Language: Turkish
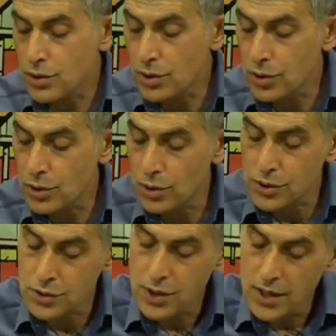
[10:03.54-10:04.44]
örüyoruz.
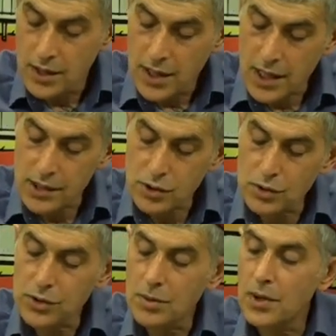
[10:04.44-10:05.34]
En
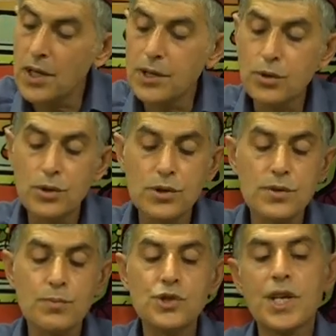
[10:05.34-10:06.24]
sonunda bağlıyoruz.
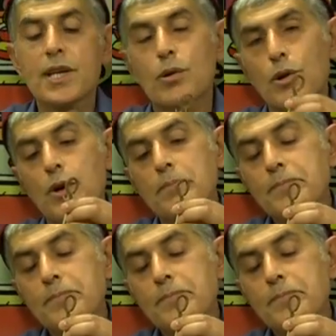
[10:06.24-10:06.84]
Bu şekil oluyor.